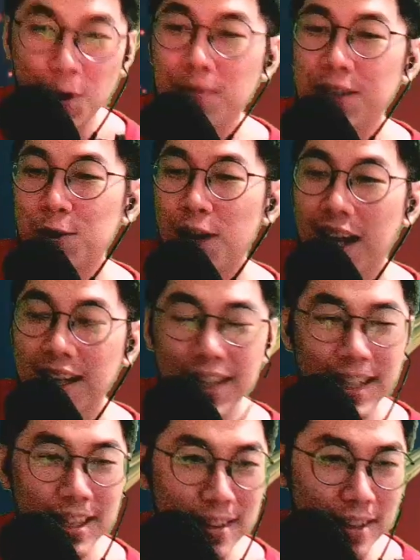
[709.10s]
minggu
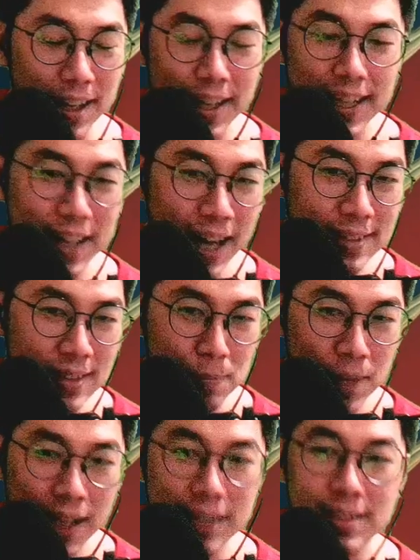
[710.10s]
lagi Lina sama S